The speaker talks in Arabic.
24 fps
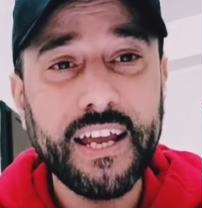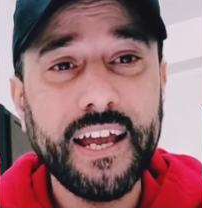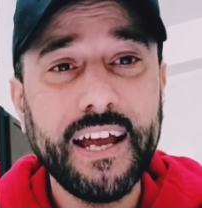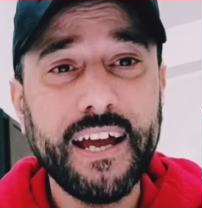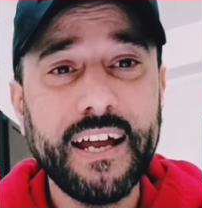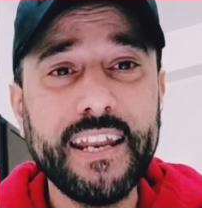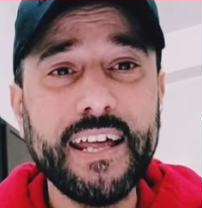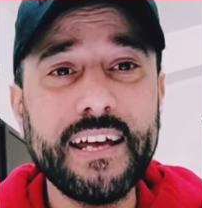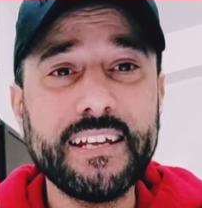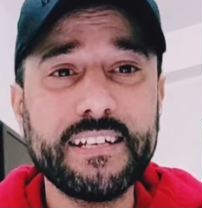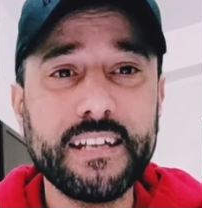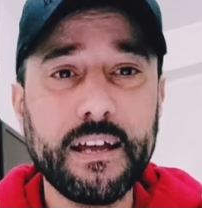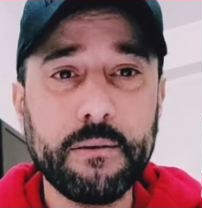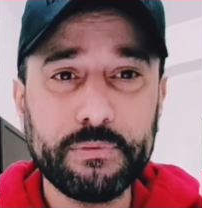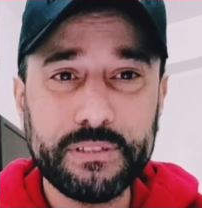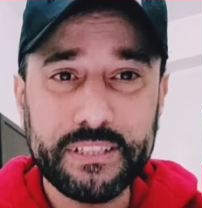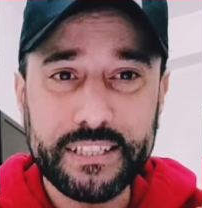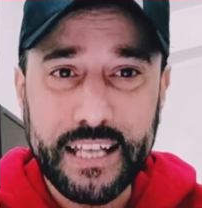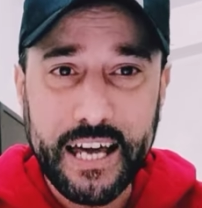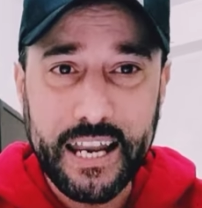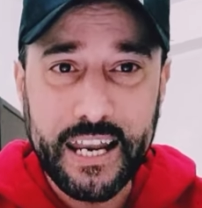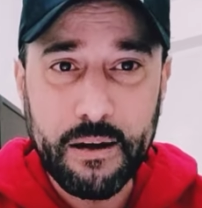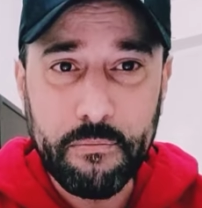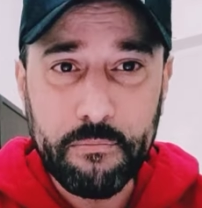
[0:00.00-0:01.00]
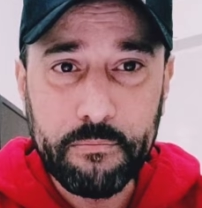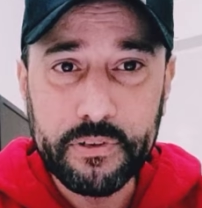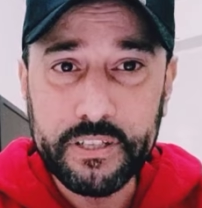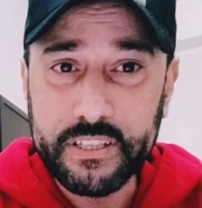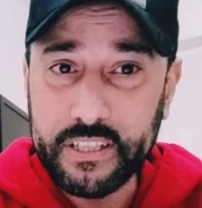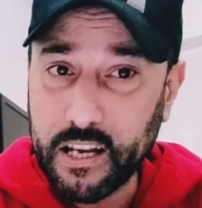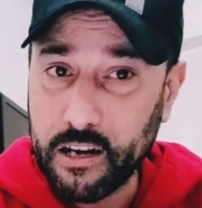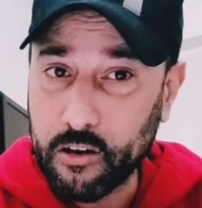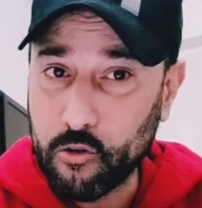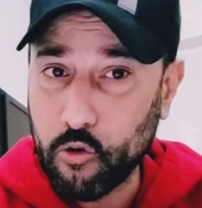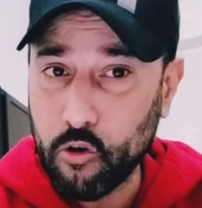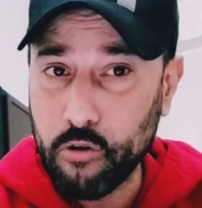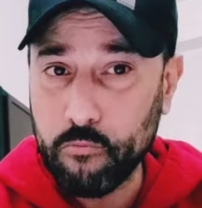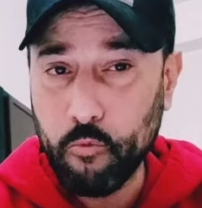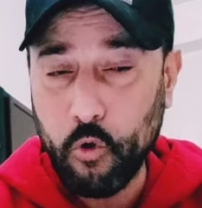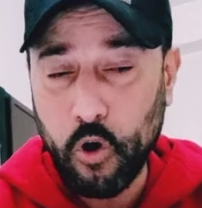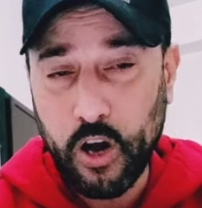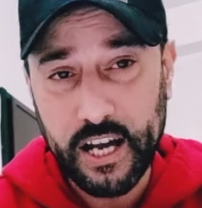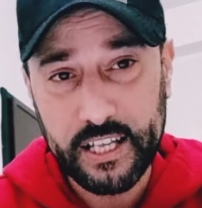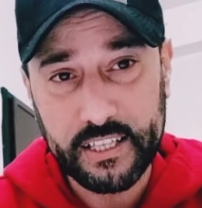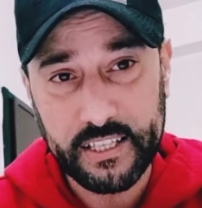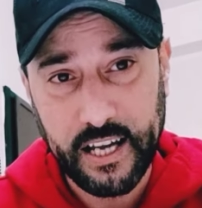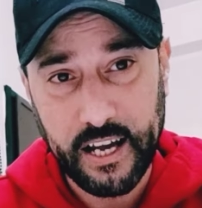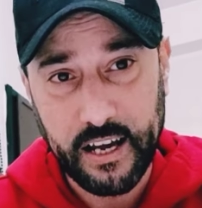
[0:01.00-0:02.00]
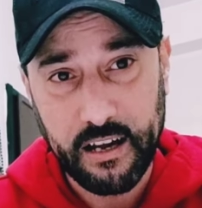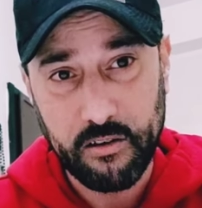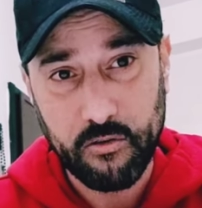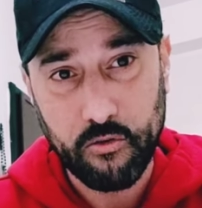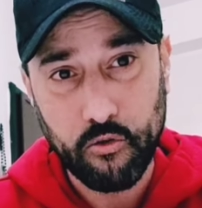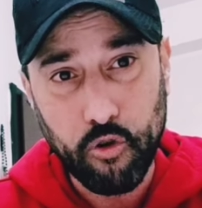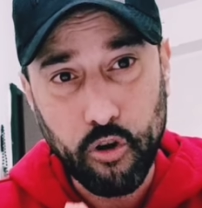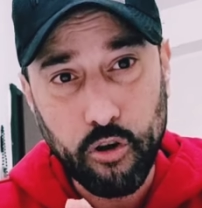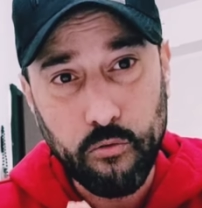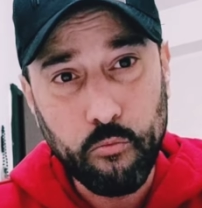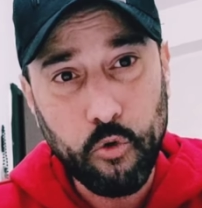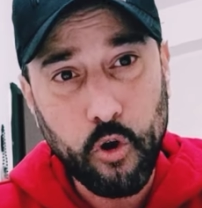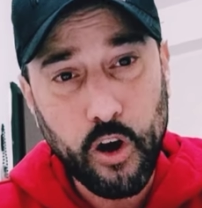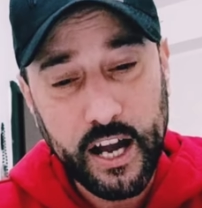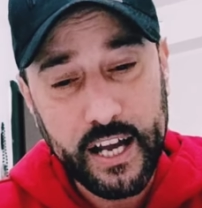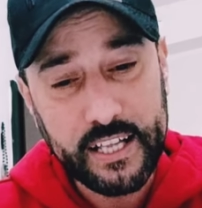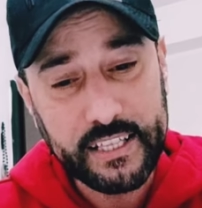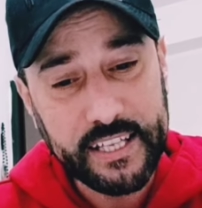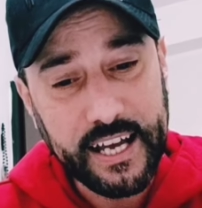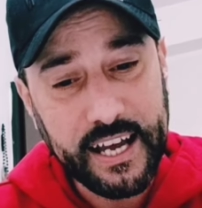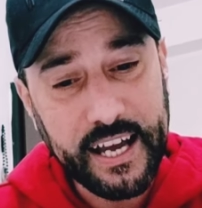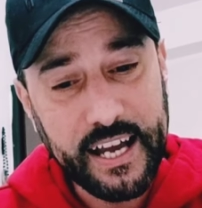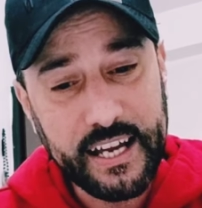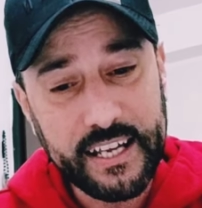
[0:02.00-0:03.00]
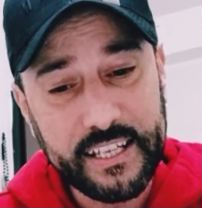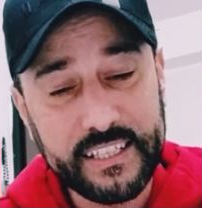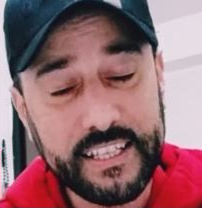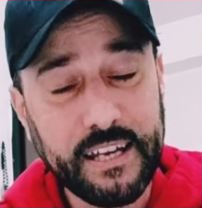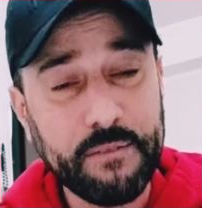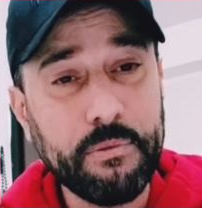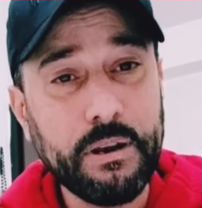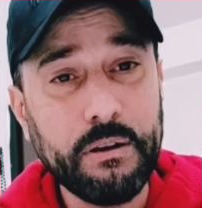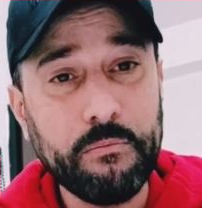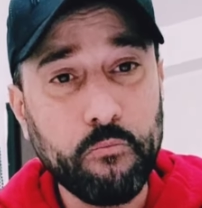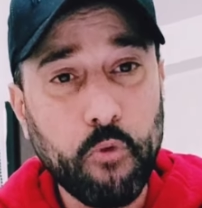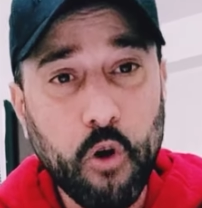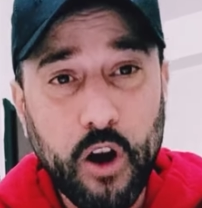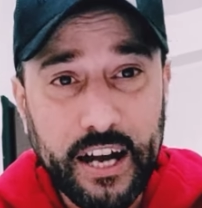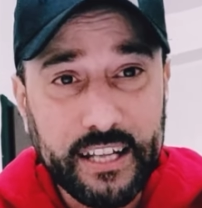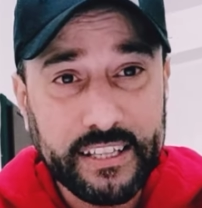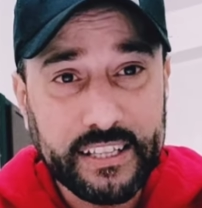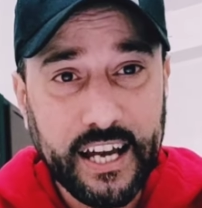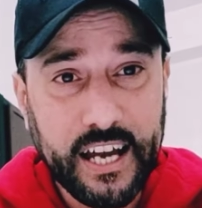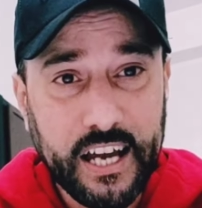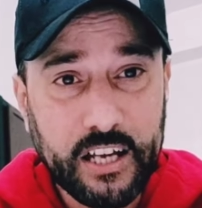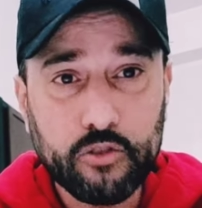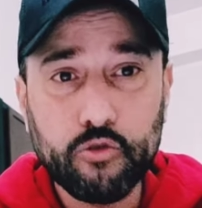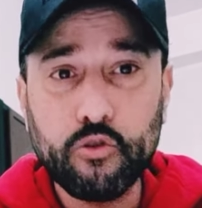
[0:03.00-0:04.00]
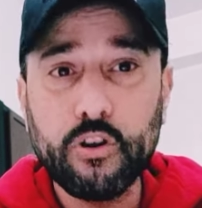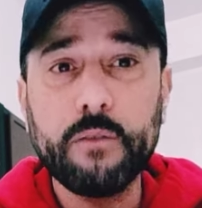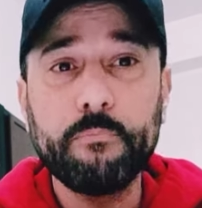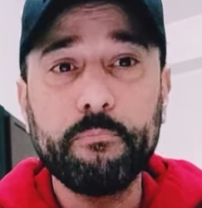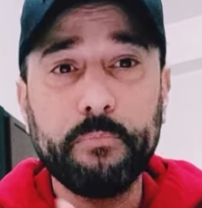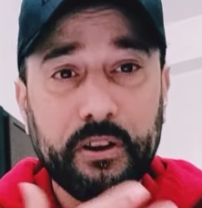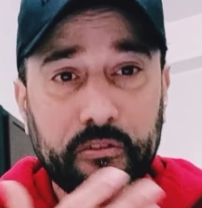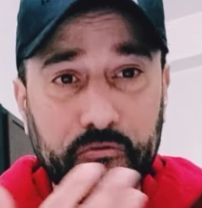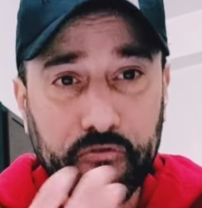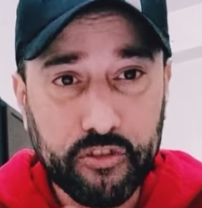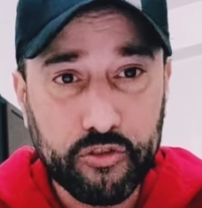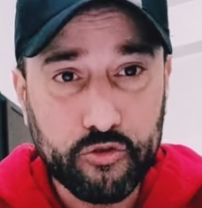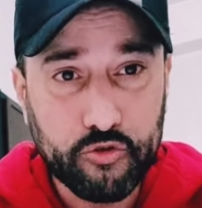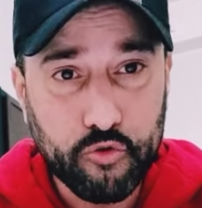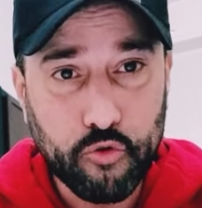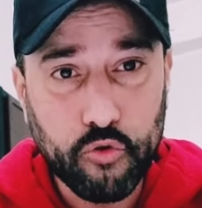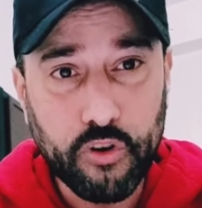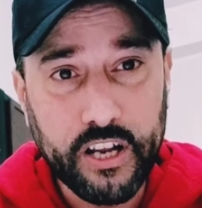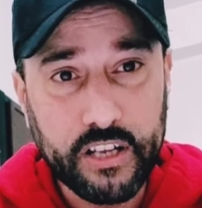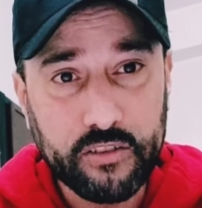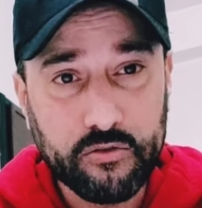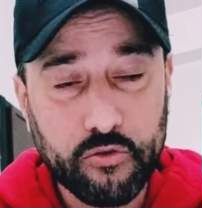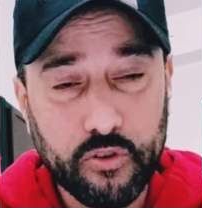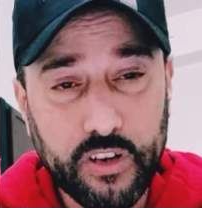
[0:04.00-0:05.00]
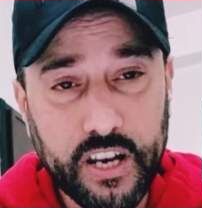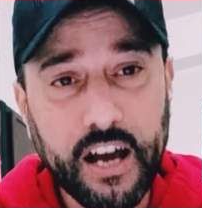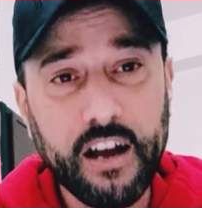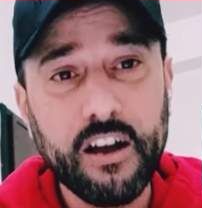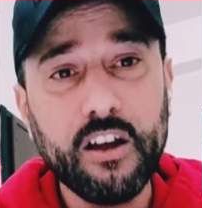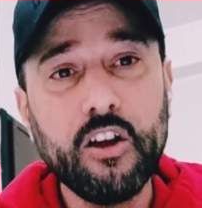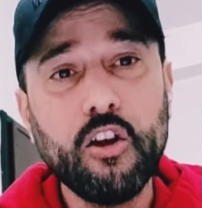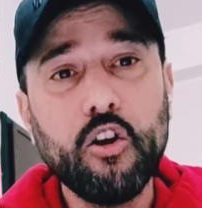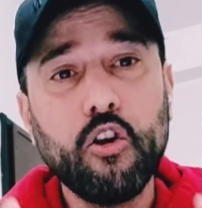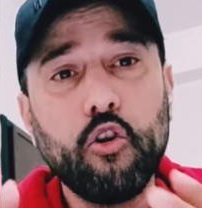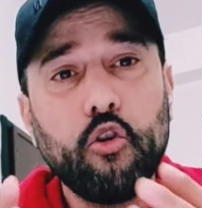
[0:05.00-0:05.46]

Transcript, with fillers: على حساب الطلب ديال كل مقاطعه كل مقاطعه دابا المقاطعات ولا البريفيتورات ولا